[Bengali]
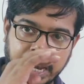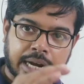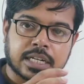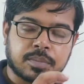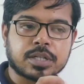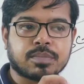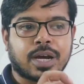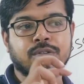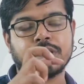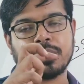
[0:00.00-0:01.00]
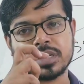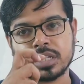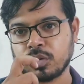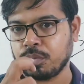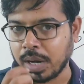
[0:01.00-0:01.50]
একটা মাস বায়োলজি আমার
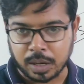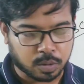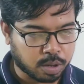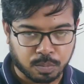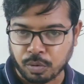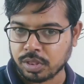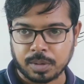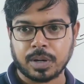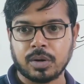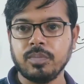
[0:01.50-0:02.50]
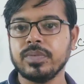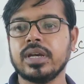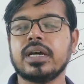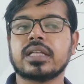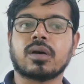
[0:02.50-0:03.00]
সাথে খুব ভালো করে পড়তে পারো
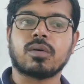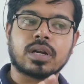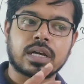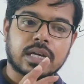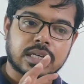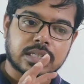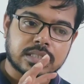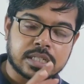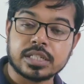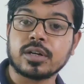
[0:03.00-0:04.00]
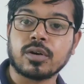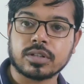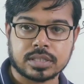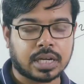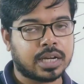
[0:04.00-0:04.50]
তাহলে সৃষ্টি
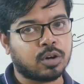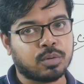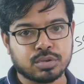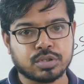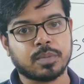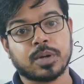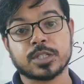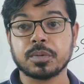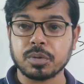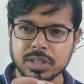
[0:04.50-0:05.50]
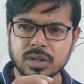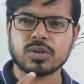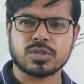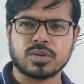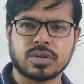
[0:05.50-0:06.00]
করতে চাইলে অবশ্যই এ প্লাস পাবে তোমাদের
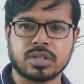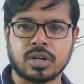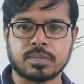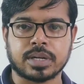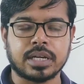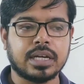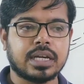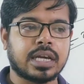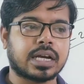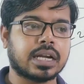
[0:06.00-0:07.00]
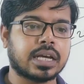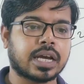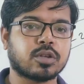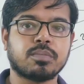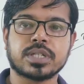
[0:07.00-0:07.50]
কষ্ট করতে হবে এখানে
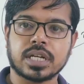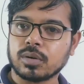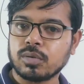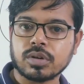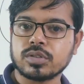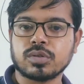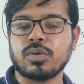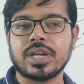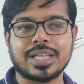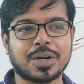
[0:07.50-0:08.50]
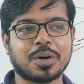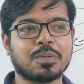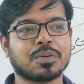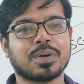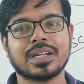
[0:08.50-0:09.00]
একদম বিশাল কোনো কিছু করিয়ে দেওয়া হবে
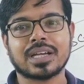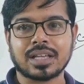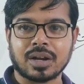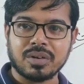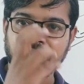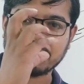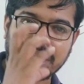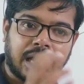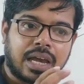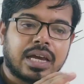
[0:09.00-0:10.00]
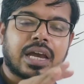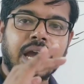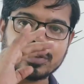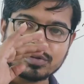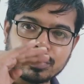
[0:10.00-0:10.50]
তোমাদেরকে তা নয় তবে হ্যাঁ
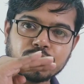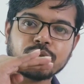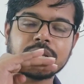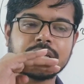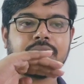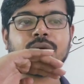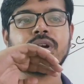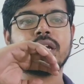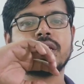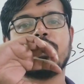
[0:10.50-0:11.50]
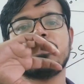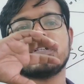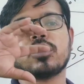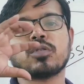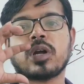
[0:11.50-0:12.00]
এতটুকু তোমাদেরকে করিয়ে দেওয়া হবে
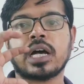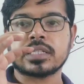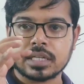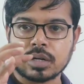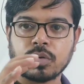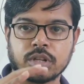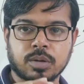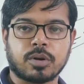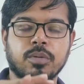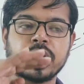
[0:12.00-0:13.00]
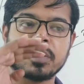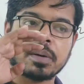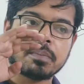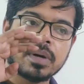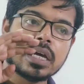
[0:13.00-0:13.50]
যেন তোমরা আনসার করতে পারো
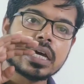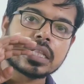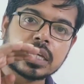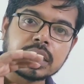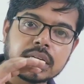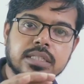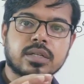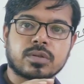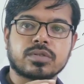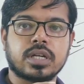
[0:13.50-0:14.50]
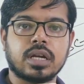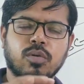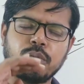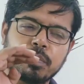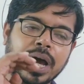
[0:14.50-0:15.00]
মিনিমাম তিনটা সৃজনশীল
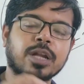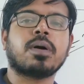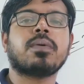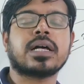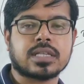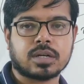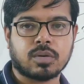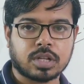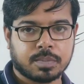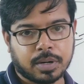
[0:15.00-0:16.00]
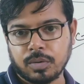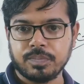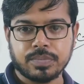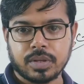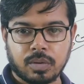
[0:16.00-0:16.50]
খুব ভালোভাবে আনসার করতে পারো
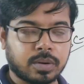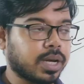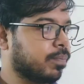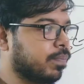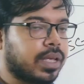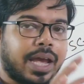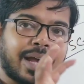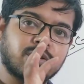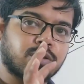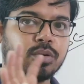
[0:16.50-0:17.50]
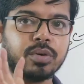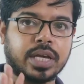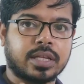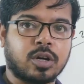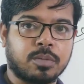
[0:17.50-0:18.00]
ওকে এতটুকু
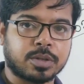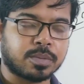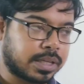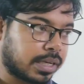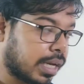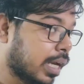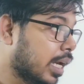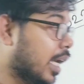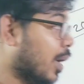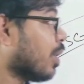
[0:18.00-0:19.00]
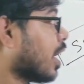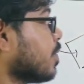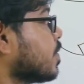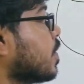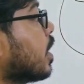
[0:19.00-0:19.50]
করিয়ে দেওয়া হবে তোমাদেরকে এবং
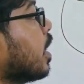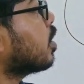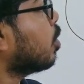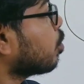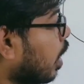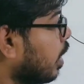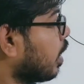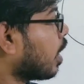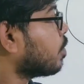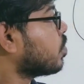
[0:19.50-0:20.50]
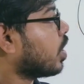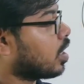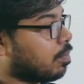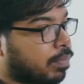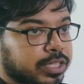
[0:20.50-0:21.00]
কেমিস্ট্রির ক্ষেত্রেও তাই কেমিস্ট্রির
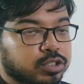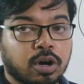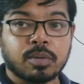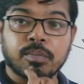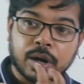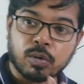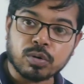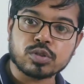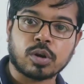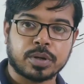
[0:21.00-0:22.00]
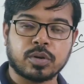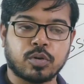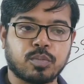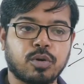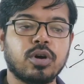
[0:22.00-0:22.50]
একটা ব্যাচ বা কোর্স ওপেন করব